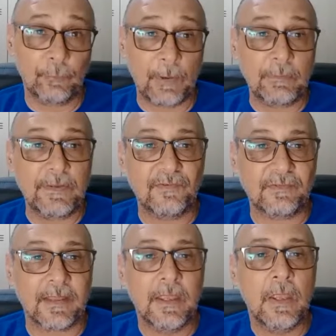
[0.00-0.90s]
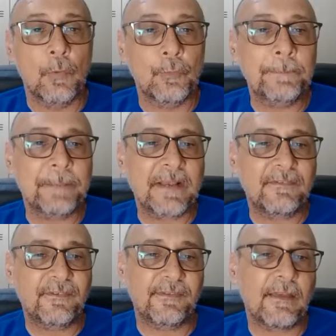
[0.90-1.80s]
do Paulista. O
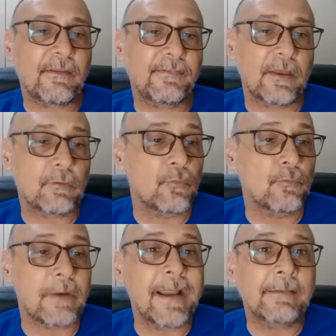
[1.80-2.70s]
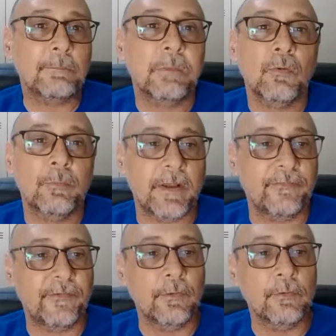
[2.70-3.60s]
empate de 0 a 0 com o Red Bull
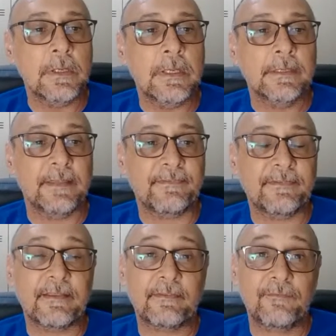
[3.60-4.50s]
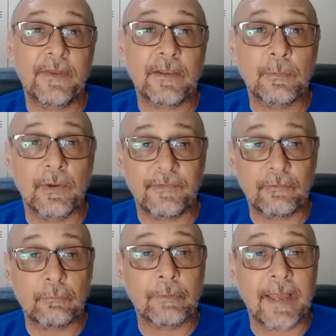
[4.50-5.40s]
Brasil, nessa terça-feira, no
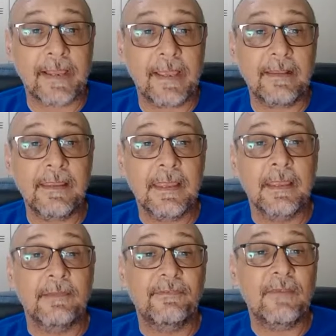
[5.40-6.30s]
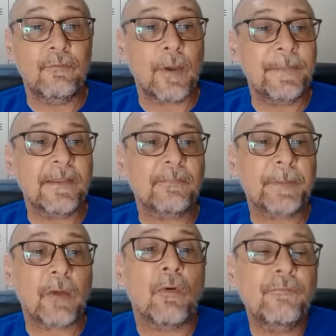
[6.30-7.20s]
Moisés Lucarelli, serviu apenas
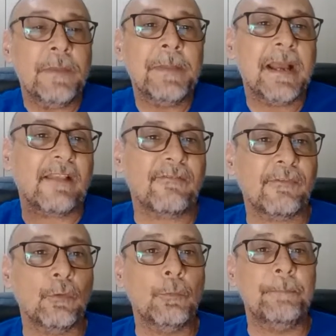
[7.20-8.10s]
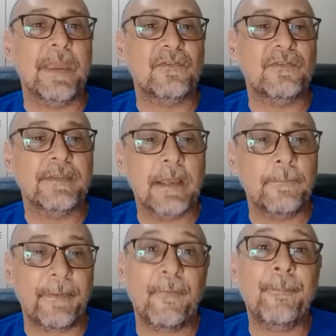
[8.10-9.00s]
para confirmar a classificação do Peixe, né?
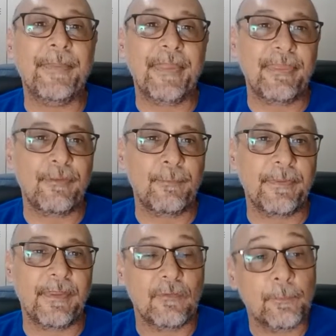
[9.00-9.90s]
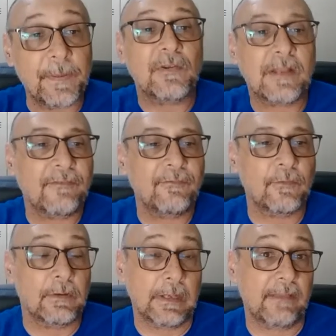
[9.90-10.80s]
O Peixe, o Peixe, o Peixe
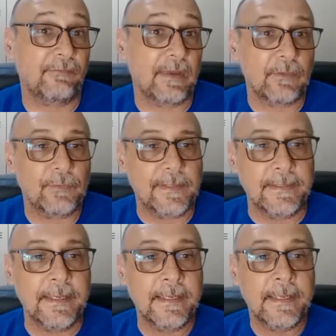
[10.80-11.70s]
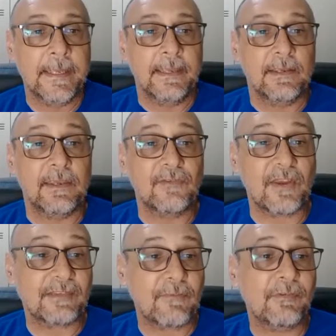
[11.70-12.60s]
classificado aí, né? Que
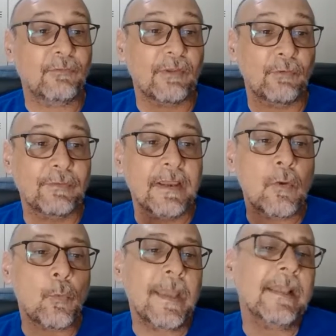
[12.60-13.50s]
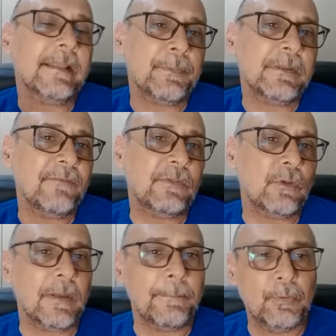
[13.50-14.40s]
já estava com situação tranquila depois da
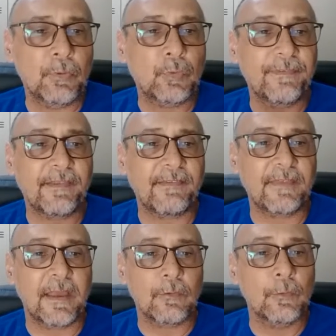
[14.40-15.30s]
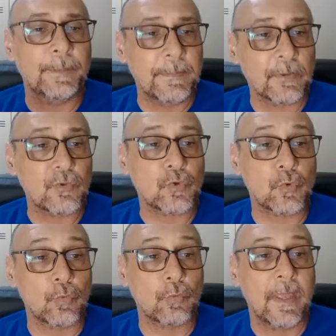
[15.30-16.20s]
vitória por 2 a 0 no primeiro
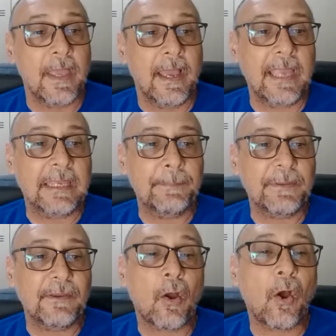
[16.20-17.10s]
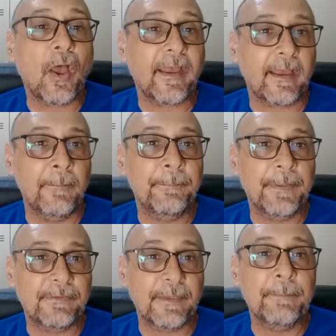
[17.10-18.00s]
jogo. A equipa de Jorge
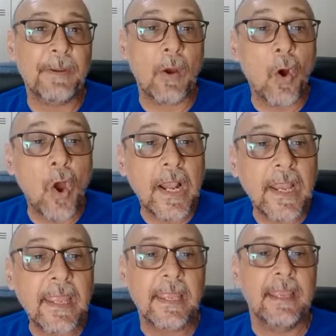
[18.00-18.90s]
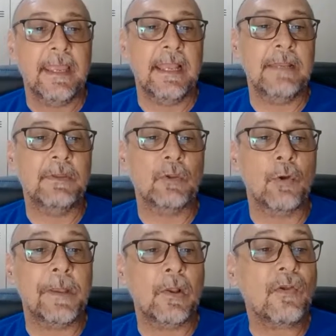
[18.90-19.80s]
Sampaoli
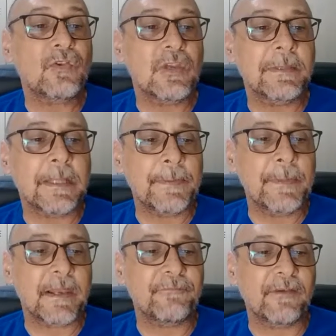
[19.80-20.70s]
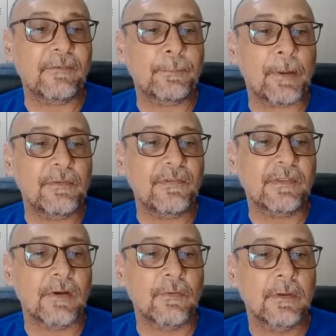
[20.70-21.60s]
eliminou o melhor time da primeira fase do
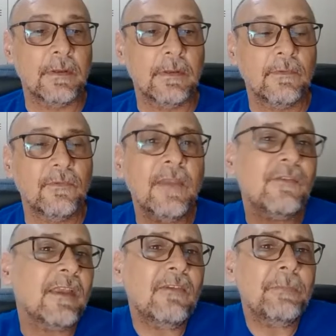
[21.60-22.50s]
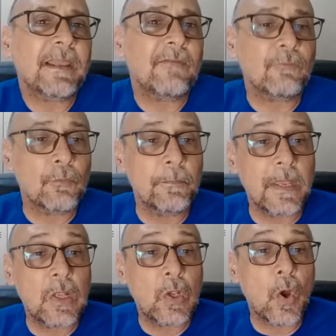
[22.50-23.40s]
Paulistão Gente, quem esperava que o
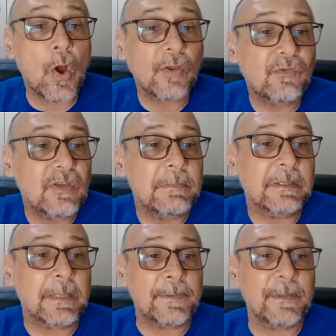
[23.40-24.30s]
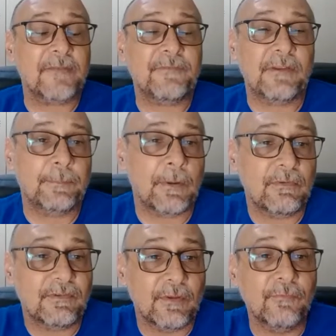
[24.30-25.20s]
melhor time da primeira fase do
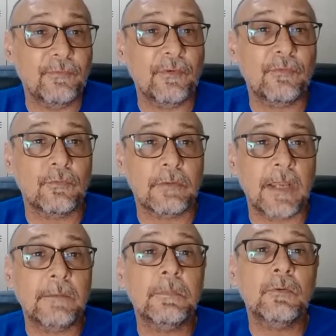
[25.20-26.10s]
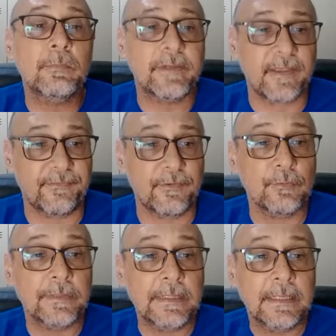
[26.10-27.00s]
Paulistão fosse o Red Bull
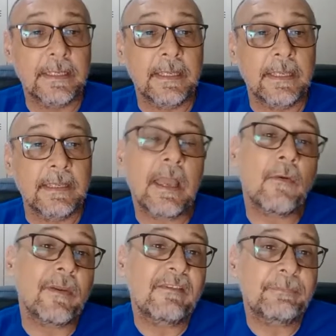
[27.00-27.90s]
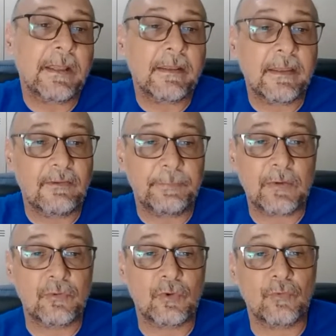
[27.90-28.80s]
Brasil, né? E agora ele espera,
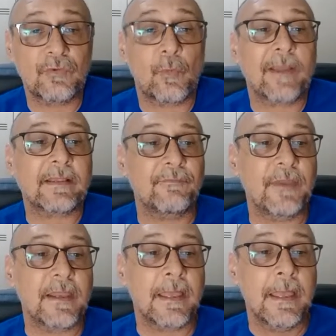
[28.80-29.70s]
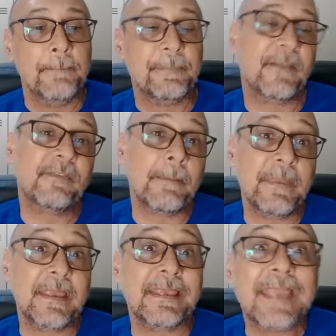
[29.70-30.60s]
espera os jogos de quarta-feira para
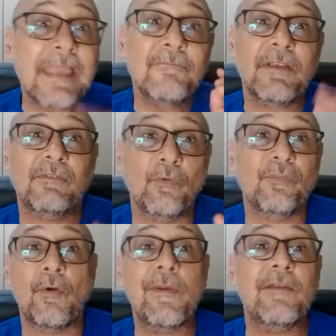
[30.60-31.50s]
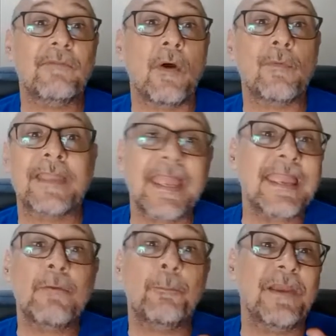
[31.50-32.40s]
saber quem vai ser o seu rival,
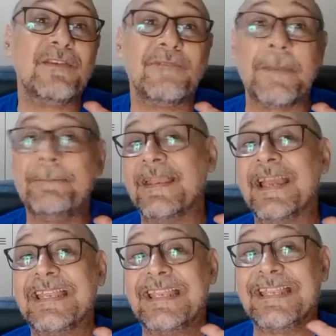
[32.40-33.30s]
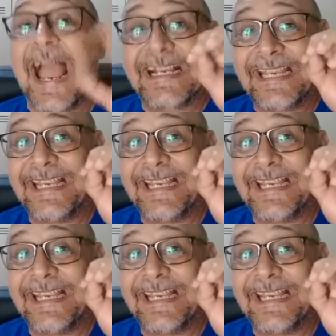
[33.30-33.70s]
quem o peixe vai pegar e nhac,